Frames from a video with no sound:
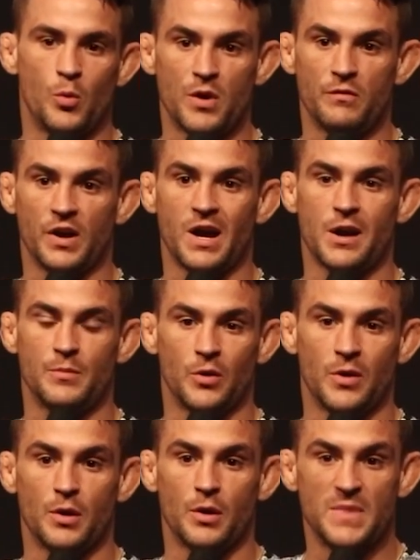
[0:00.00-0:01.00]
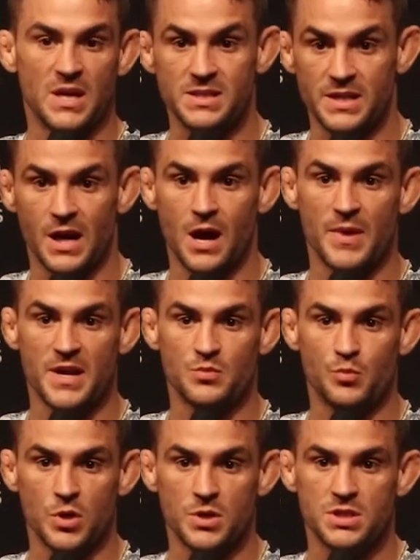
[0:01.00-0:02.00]
Das ist der größte Nachteil von
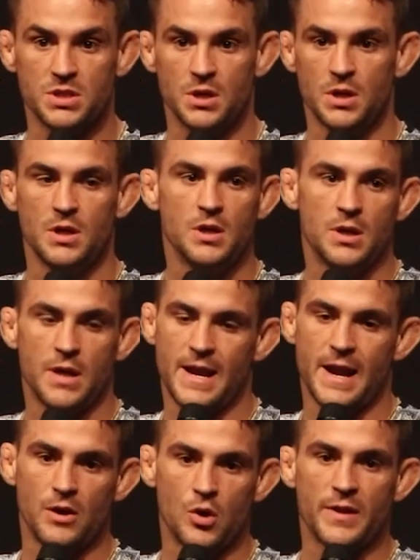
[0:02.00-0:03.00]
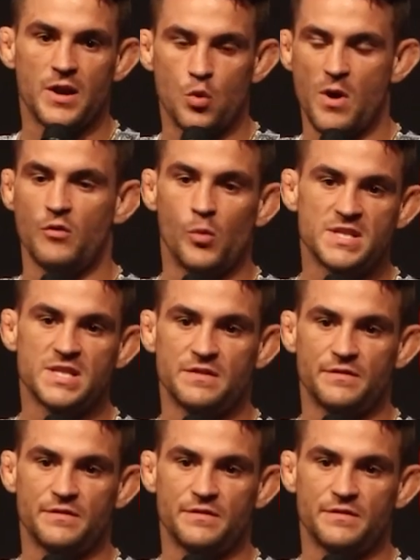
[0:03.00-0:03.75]
einem Conor McGregor. Die Ausdauer.